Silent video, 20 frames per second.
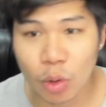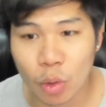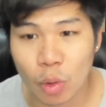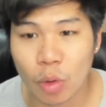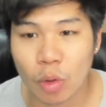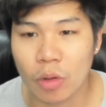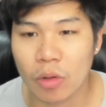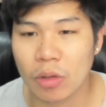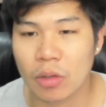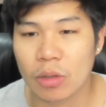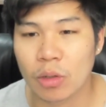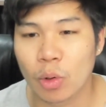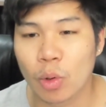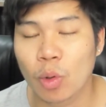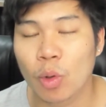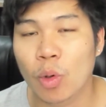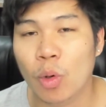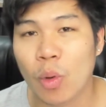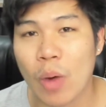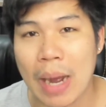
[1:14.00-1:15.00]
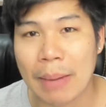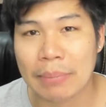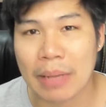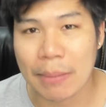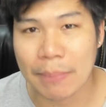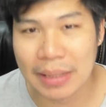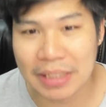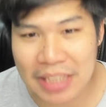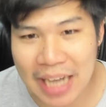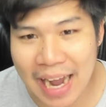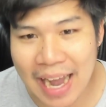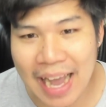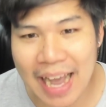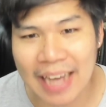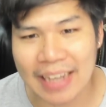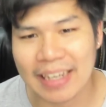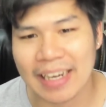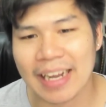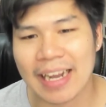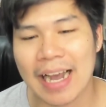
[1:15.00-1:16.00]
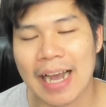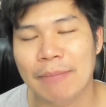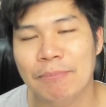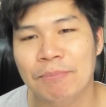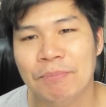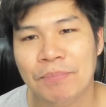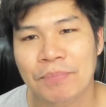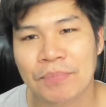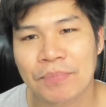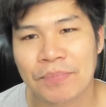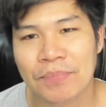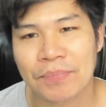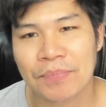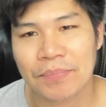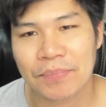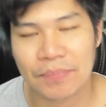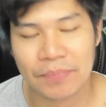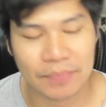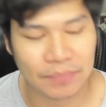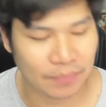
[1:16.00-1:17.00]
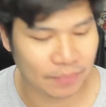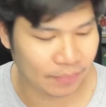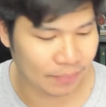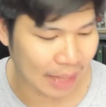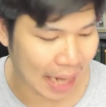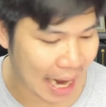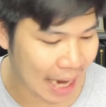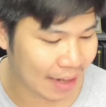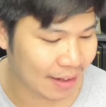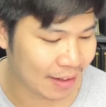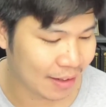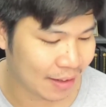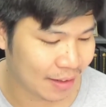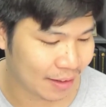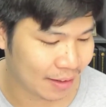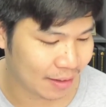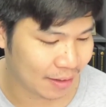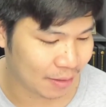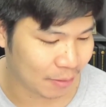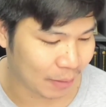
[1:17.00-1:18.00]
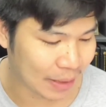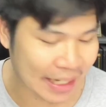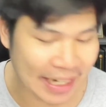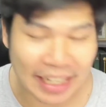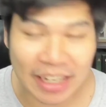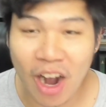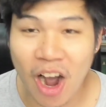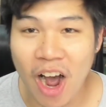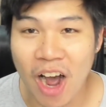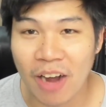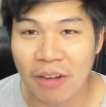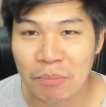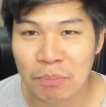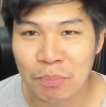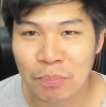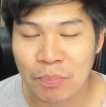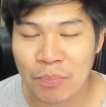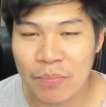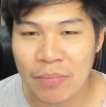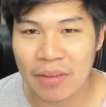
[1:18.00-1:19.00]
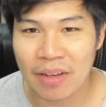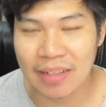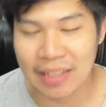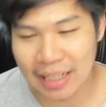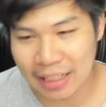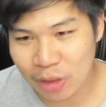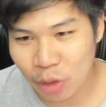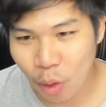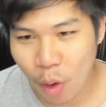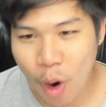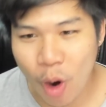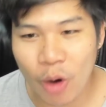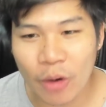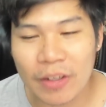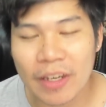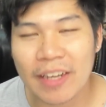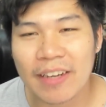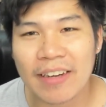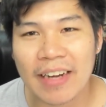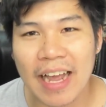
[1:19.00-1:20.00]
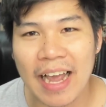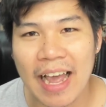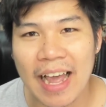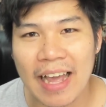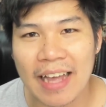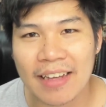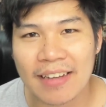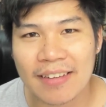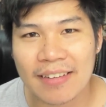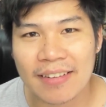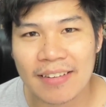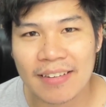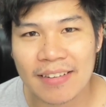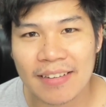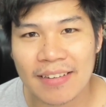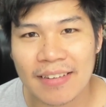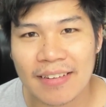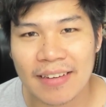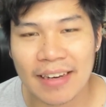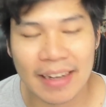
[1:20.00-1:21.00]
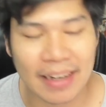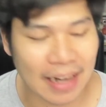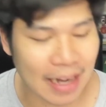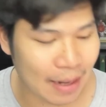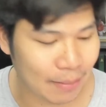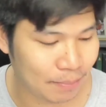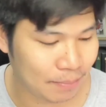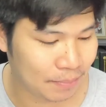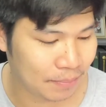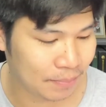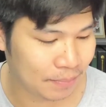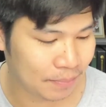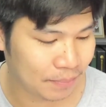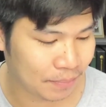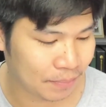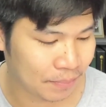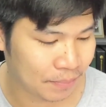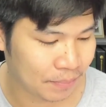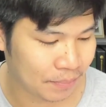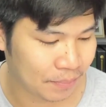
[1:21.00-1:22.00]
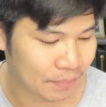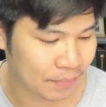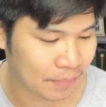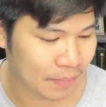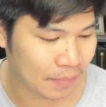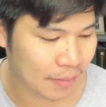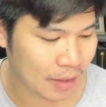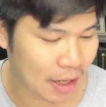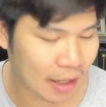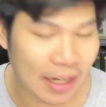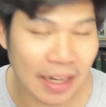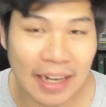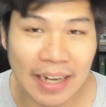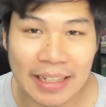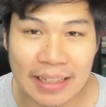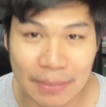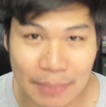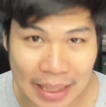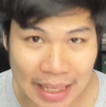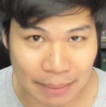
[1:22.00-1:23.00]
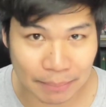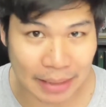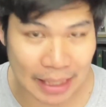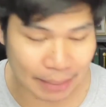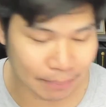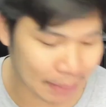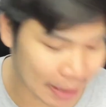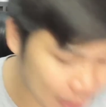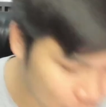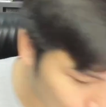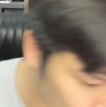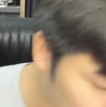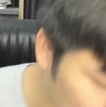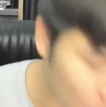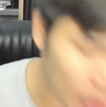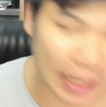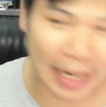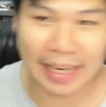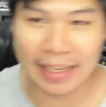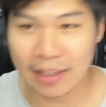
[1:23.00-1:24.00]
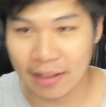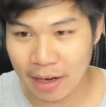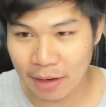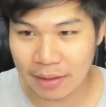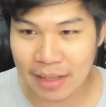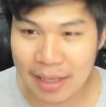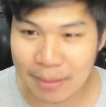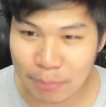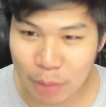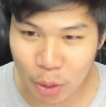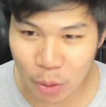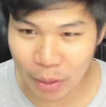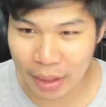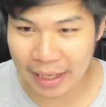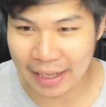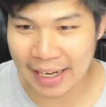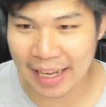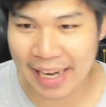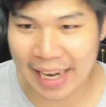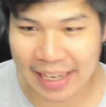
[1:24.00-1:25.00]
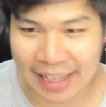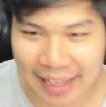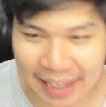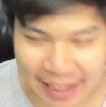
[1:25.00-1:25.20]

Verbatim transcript: องดูดูความธรรมชาตินะครับนะวันนี้ก็เหลืออยู่องค์นึงนะฮะนะครับ ก็เลยจะมาทำคลิปให้ดู โอเค เดี๋ยวเราเริ่มดูเลยแล้วกั